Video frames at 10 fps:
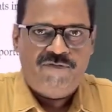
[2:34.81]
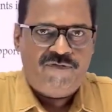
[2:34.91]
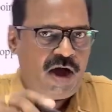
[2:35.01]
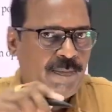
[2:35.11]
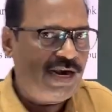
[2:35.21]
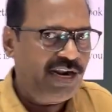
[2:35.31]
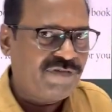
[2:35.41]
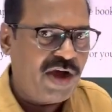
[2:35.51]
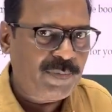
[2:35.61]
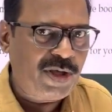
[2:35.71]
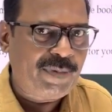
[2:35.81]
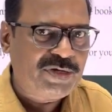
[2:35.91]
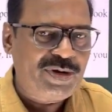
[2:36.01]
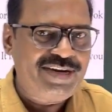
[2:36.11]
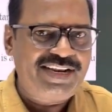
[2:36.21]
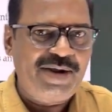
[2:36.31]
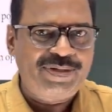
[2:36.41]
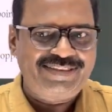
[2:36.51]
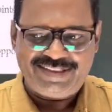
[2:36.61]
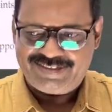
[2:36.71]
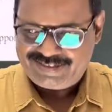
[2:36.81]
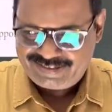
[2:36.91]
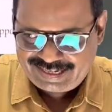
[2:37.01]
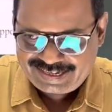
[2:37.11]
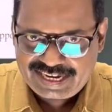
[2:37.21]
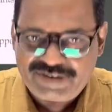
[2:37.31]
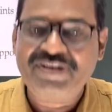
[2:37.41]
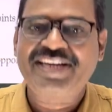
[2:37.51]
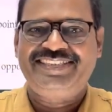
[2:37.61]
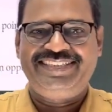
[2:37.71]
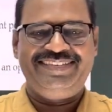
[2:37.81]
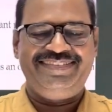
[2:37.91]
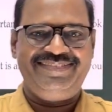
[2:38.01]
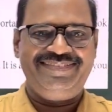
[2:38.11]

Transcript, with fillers: ஃபார்முலானா ஃபார்முலா மட்டும் எழுதுனா பத்தாது த டெரிவேஷன்